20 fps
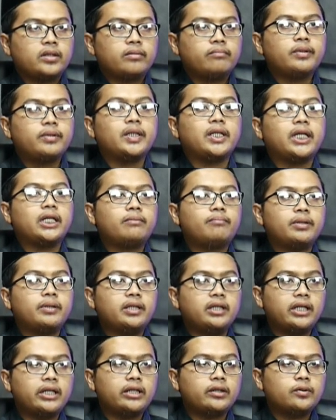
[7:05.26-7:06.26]

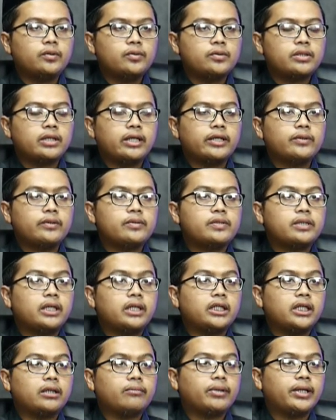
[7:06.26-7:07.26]
benar-benar dosa-dosa
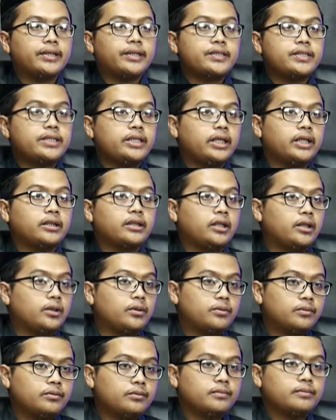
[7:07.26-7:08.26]
dan maksiat
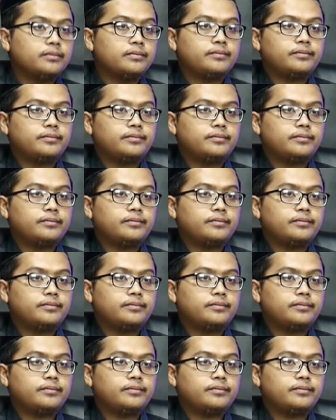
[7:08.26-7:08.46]
itu